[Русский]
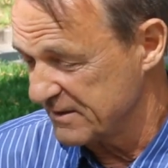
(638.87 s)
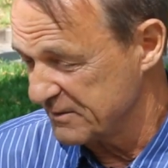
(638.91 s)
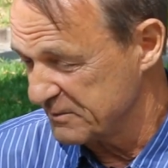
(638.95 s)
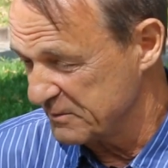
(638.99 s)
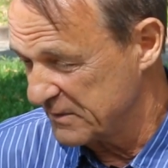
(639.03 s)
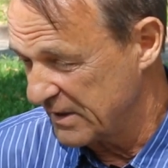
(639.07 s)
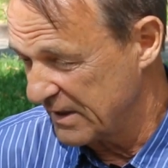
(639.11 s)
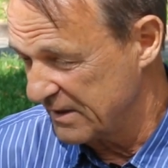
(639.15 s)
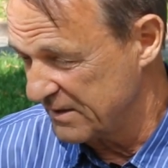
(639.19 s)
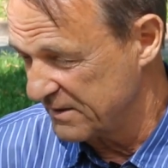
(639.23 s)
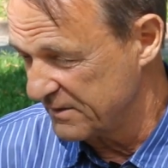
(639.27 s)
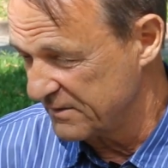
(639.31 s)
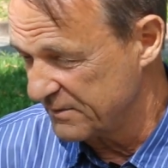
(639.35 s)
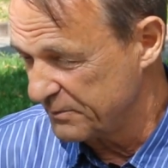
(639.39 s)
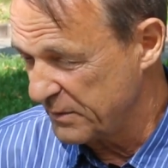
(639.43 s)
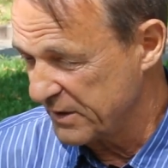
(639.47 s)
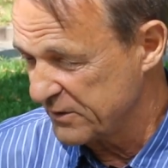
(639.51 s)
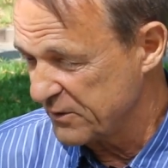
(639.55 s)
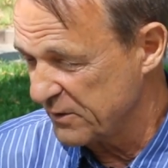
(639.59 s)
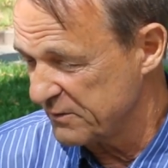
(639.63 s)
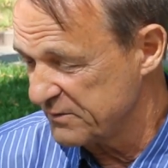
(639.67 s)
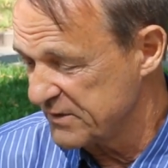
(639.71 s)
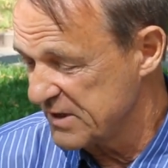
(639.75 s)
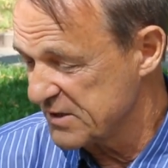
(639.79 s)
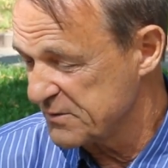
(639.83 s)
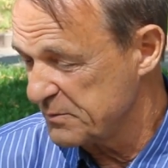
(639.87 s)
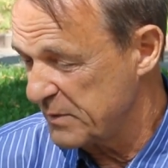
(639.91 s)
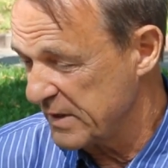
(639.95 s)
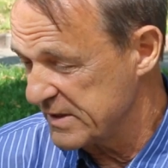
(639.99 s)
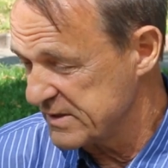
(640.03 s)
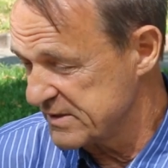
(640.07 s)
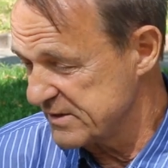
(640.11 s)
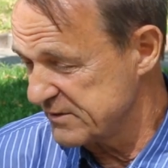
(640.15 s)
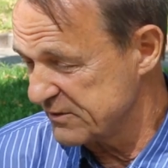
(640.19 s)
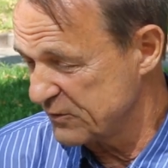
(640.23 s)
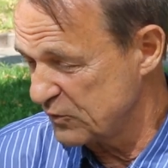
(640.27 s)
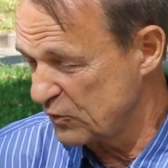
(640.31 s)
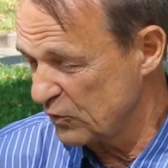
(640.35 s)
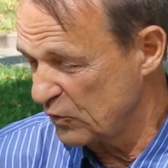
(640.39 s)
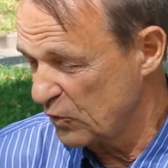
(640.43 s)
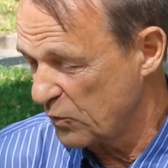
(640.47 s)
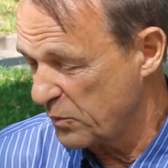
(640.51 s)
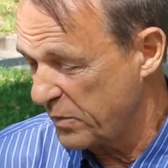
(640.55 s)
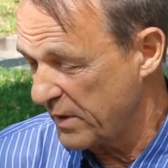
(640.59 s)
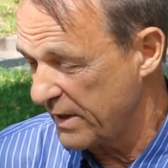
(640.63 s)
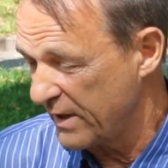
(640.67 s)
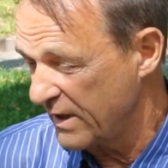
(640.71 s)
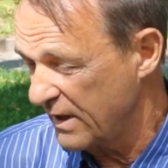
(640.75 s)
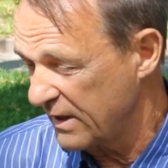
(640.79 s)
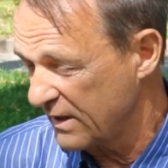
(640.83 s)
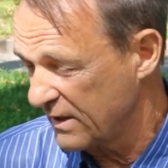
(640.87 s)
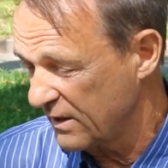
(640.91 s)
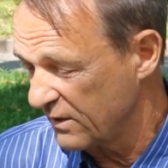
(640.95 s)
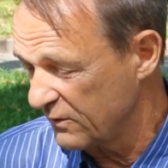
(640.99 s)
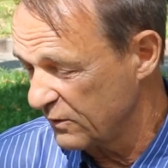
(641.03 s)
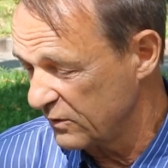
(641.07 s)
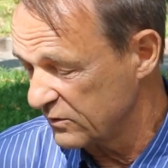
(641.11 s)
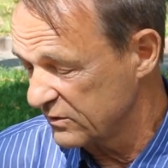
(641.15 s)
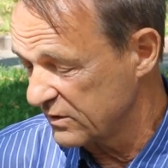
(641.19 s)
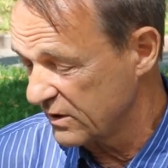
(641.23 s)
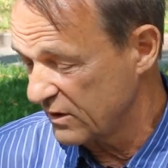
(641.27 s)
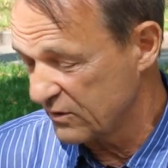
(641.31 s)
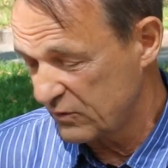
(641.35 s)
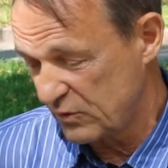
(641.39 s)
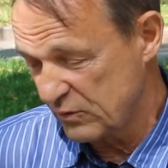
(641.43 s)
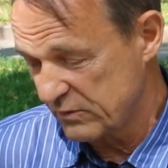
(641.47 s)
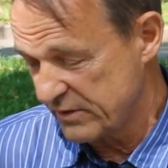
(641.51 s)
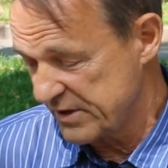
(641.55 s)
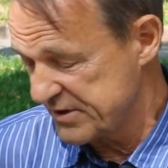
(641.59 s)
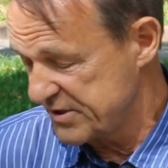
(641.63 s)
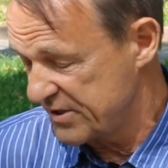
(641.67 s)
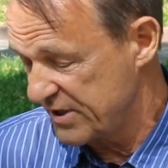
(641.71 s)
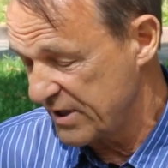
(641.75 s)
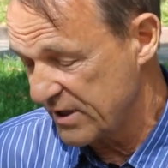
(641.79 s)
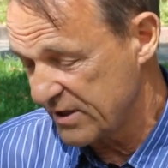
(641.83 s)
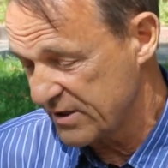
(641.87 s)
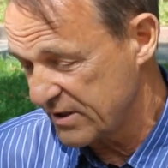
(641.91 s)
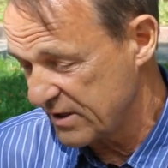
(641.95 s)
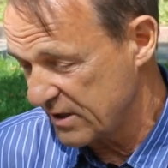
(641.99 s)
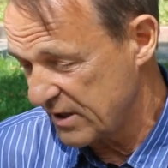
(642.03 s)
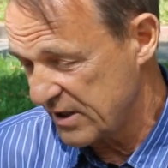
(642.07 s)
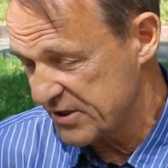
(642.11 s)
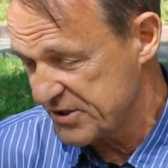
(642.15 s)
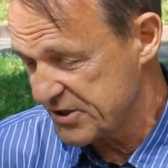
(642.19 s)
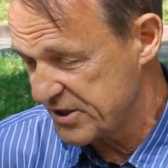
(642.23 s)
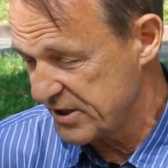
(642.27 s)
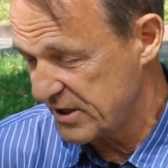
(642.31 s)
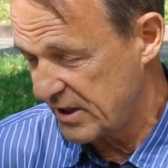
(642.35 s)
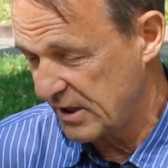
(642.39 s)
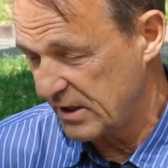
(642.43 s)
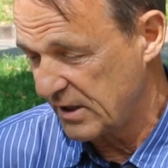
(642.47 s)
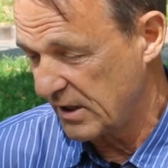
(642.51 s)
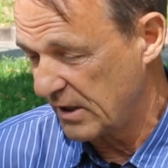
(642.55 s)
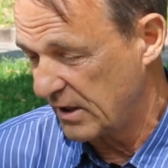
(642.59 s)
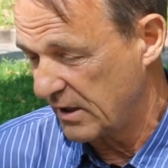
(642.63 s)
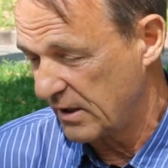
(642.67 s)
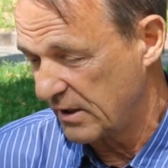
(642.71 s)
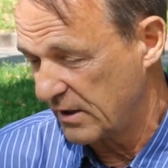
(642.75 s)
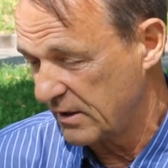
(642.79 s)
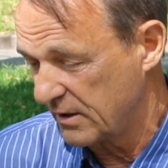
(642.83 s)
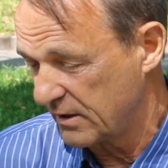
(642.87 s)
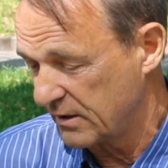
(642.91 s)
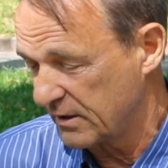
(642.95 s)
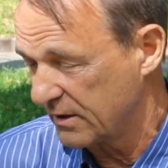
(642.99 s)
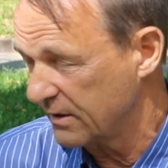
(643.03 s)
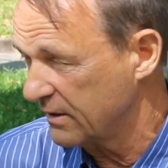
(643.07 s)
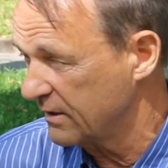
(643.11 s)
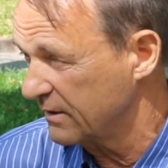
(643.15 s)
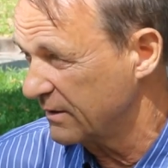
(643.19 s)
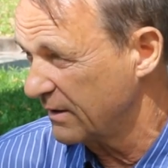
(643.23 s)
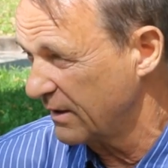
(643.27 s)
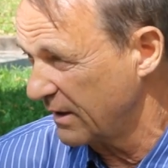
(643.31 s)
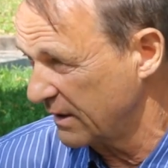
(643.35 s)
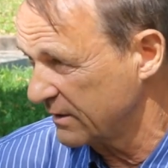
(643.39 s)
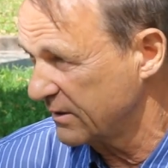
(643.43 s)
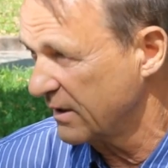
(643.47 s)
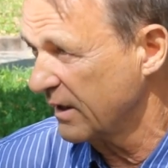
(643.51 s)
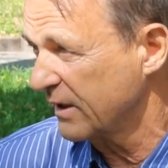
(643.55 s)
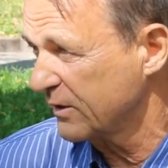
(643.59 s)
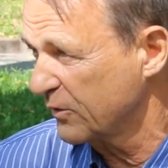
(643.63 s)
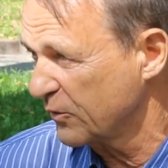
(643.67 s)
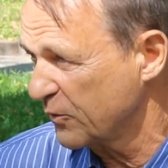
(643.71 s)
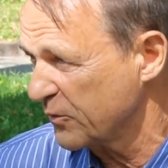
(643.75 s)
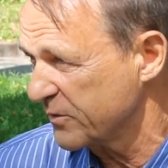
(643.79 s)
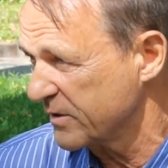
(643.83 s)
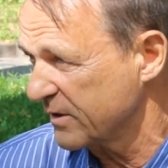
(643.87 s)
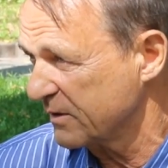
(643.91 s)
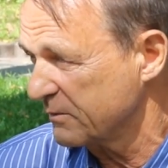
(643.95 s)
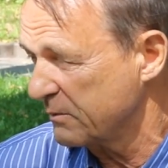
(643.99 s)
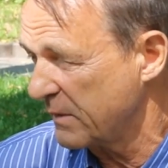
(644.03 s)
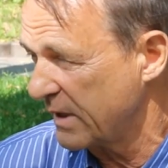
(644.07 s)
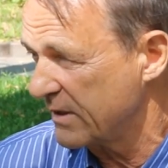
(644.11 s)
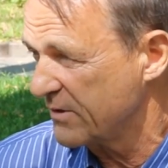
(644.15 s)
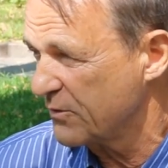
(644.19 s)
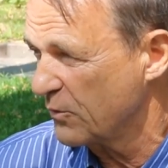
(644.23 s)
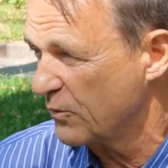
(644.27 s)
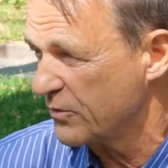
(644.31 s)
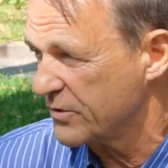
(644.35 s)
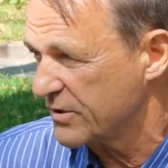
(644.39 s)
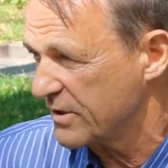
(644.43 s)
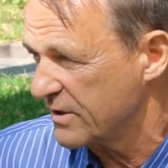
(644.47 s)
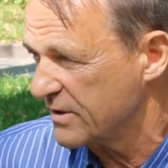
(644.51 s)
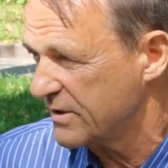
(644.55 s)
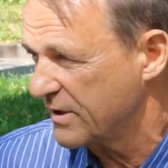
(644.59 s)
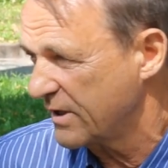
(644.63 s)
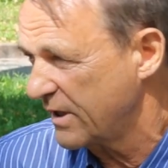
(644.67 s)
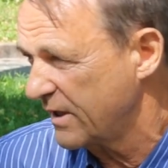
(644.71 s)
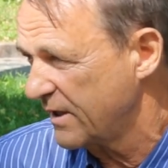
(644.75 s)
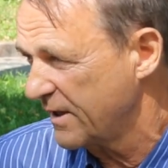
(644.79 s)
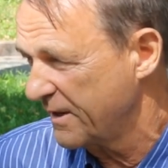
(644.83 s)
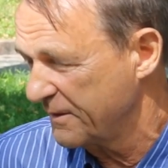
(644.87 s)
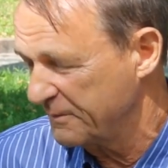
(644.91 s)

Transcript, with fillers: Я э, потом диспансер в Тулу поехал, он говорит, у вас сердце расширено от нагрузок очень сильно.